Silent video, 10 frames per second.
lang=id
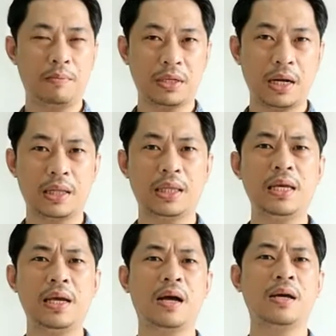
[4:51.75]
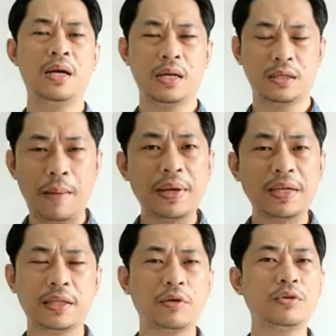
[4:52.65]
pasal 3, sampai
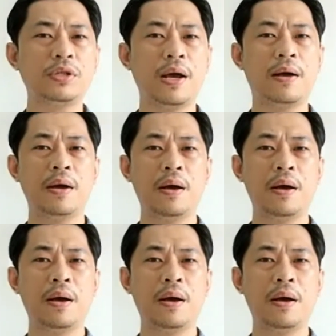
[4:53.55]
seterusnya,